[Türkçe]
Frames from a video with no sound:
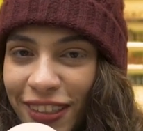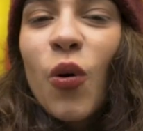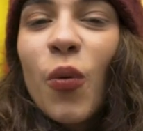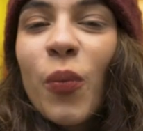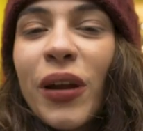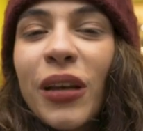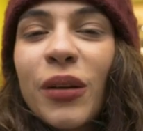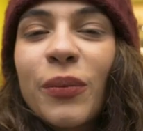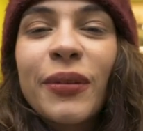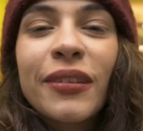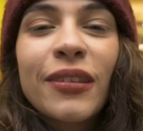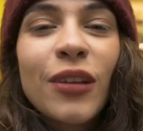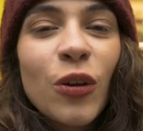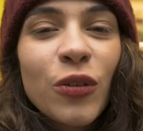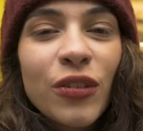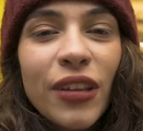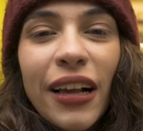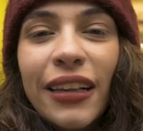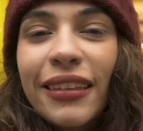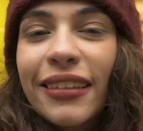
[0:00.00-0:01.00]
Umarım
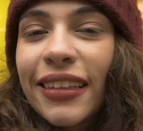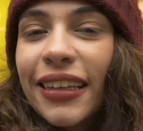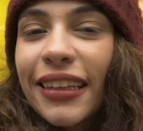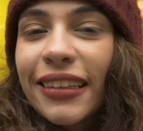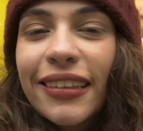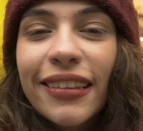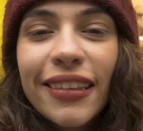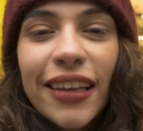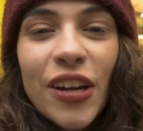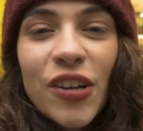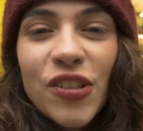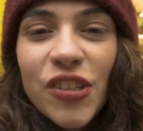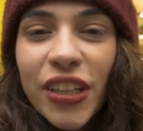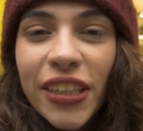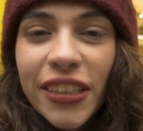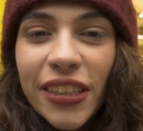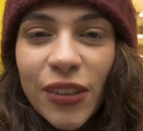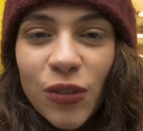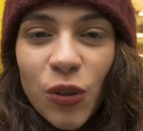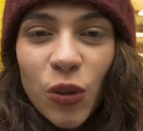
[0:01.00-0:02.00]
sözel sayısız
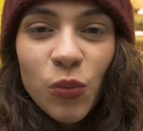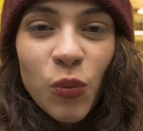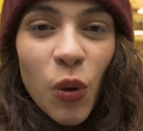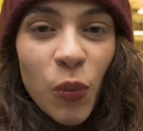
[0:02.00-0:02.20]
ayrıcalıkla dolu